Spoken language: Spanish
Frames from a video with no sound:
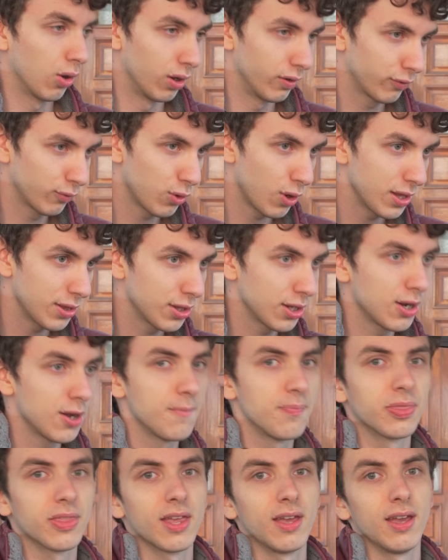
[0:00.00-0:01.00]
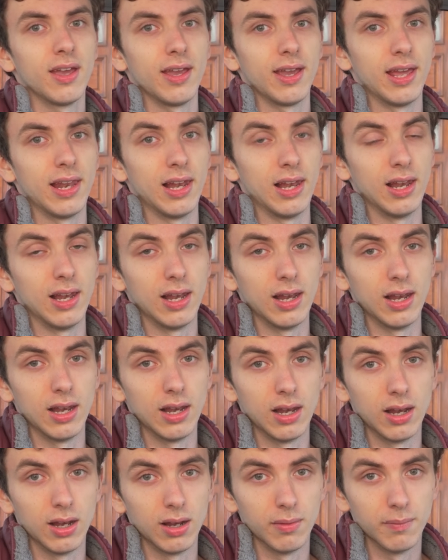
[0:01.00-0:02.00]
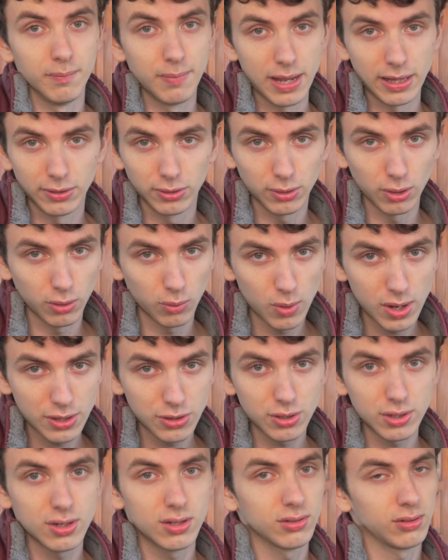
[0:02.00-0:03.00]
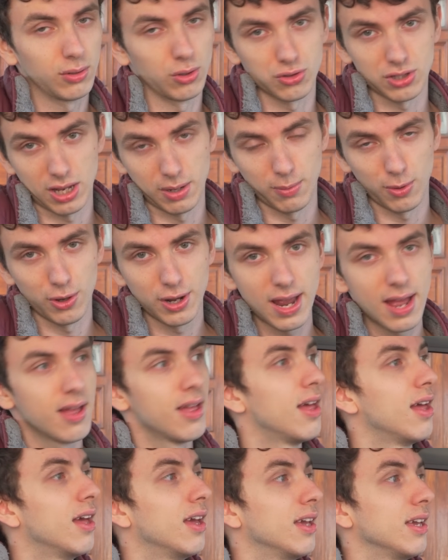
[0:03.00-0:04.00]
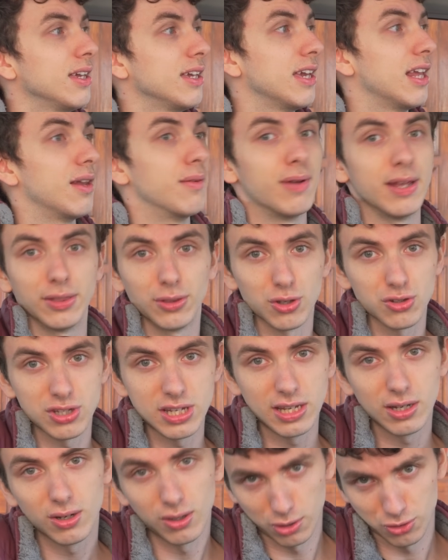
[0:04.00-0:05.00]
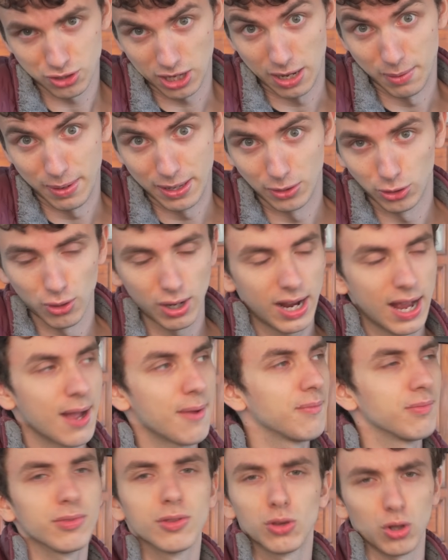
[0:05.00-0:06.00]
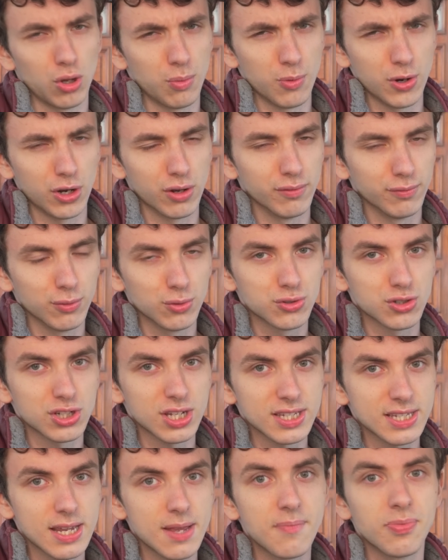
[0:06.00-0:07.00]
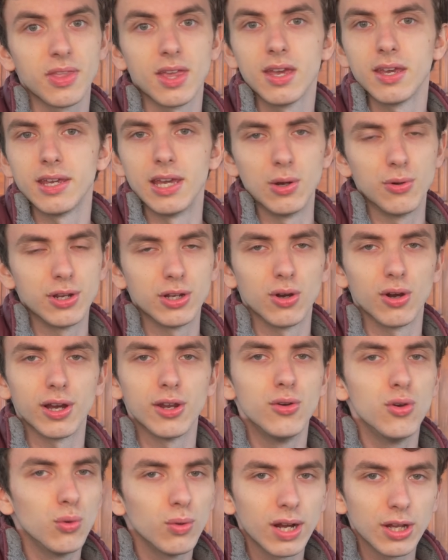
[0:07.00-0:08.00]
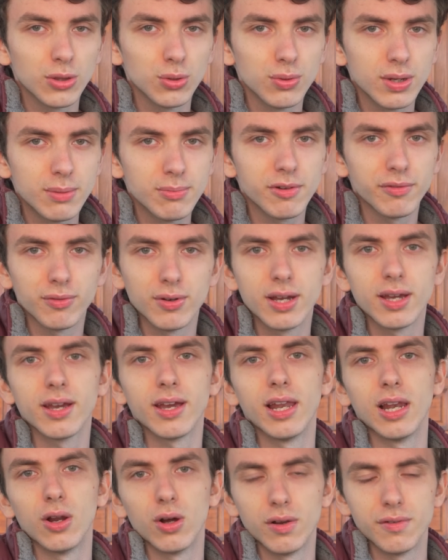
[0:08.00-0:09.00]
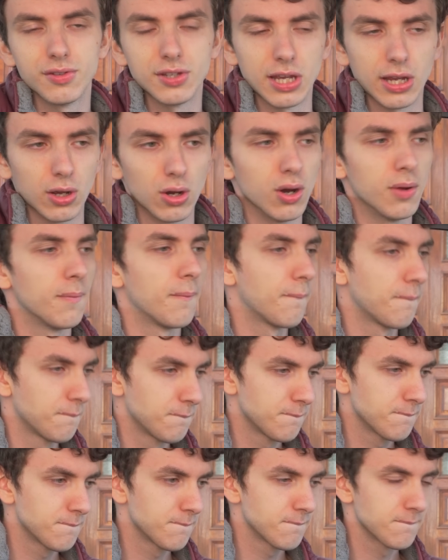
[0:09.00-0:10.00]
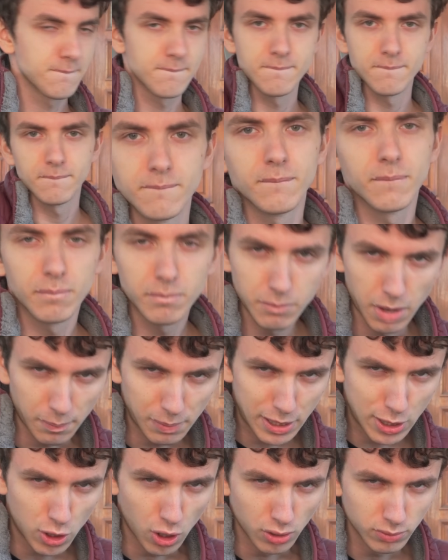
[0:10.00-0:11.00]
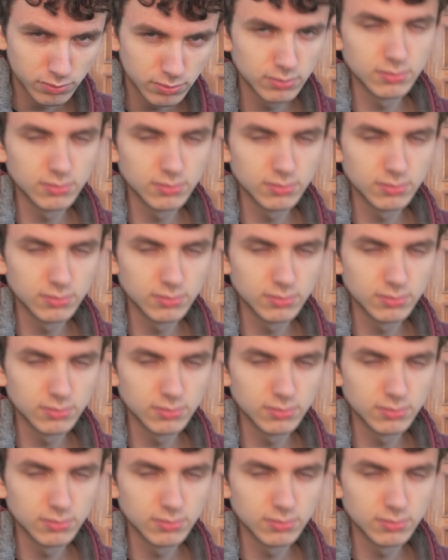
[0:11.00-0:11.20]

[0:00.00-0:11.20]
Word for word: Golf 4, el Vento 4, o sea, el Bora, y el Vento 5, o sea, el Vento acá, todo muy confuso ya sé, y el único que nunca tuvimos fue el Golf 5. ¿Me explico?